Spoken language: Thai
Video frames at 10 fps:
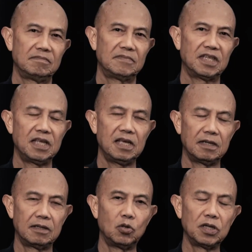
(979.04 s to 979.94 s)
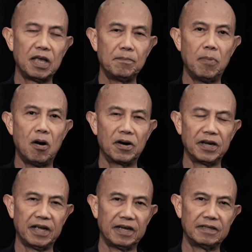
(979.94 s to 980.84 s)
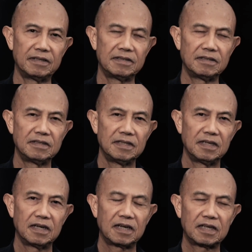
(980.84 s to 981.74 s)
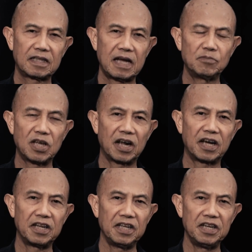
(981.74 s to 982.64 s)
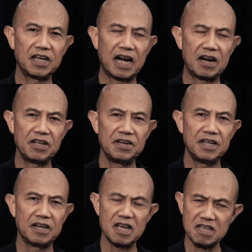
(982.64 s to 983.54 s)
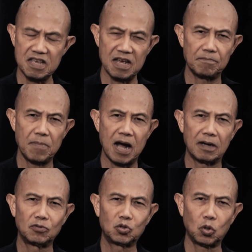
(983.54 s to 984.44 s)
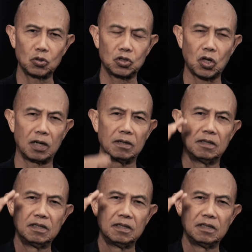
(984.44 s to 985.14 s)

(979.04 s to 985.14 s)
อย่างที่คุณคิมบอกเนี่ยทำสารคดีนี่ครั้งนี้นี่ละเอียดมากทุกช็อต